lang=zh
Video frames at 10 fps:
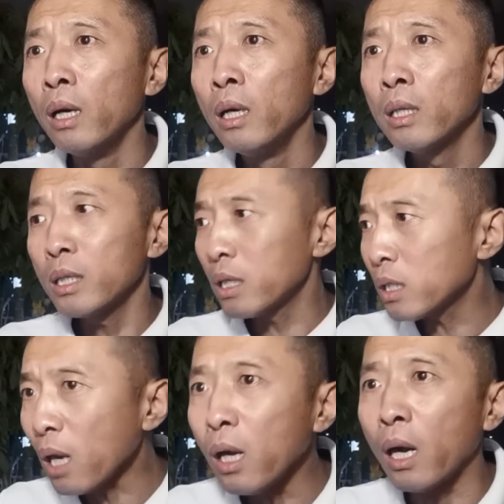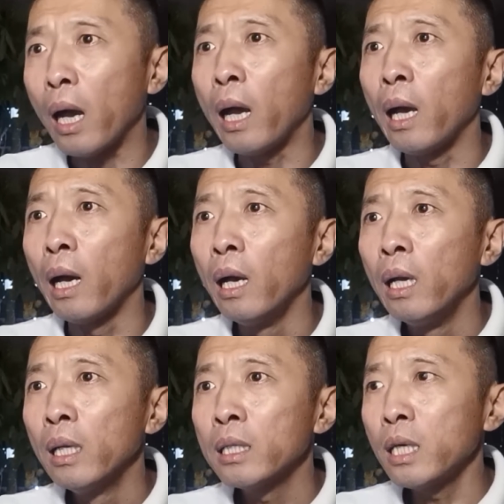这是上海，
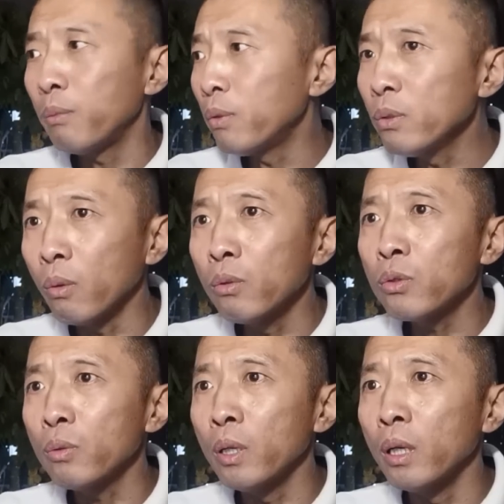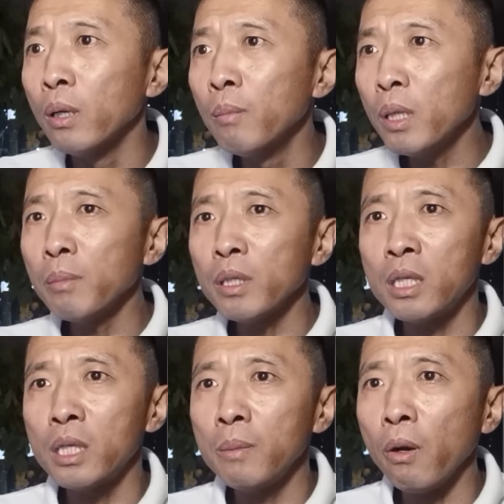这也不是农村，莫名
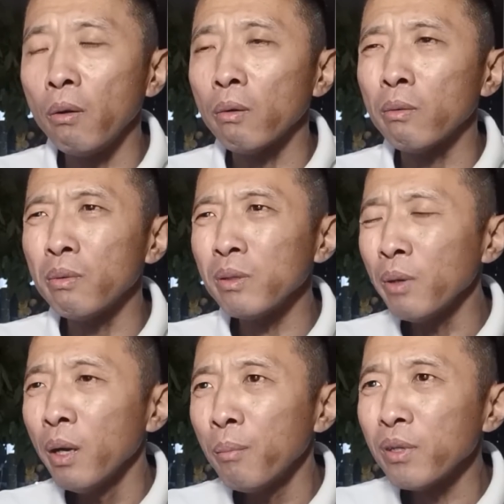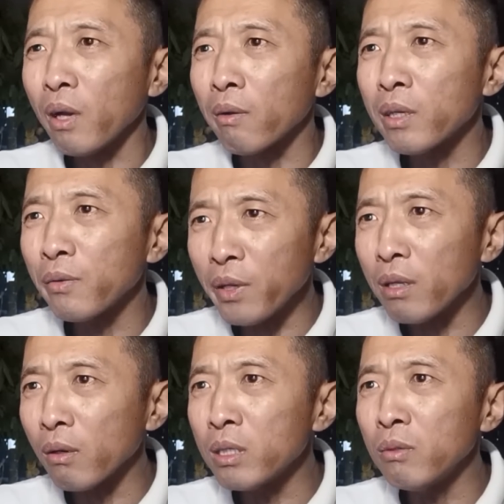其妙，我不咋回事，非得
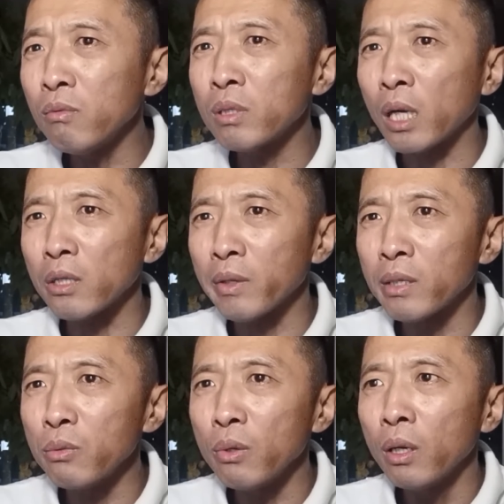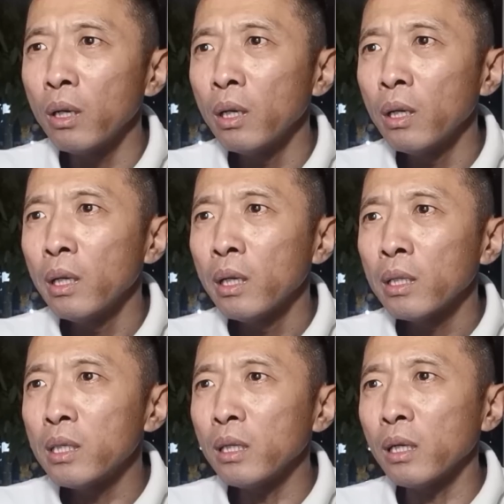要进屋查计划生育。
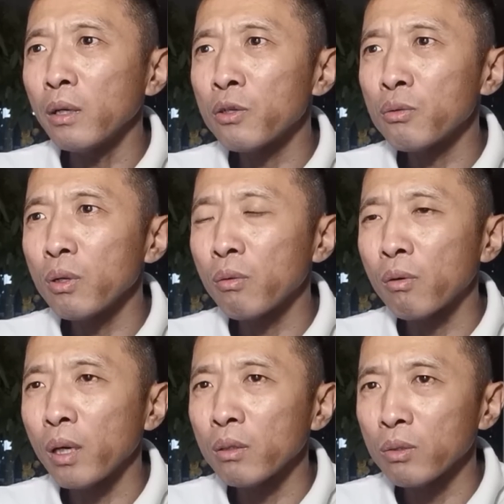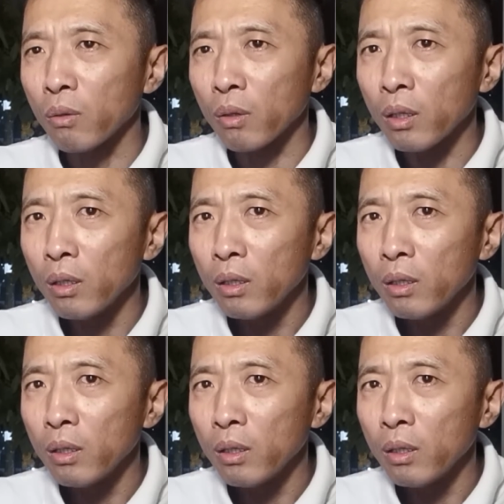进来了，说一会儿话就走了。”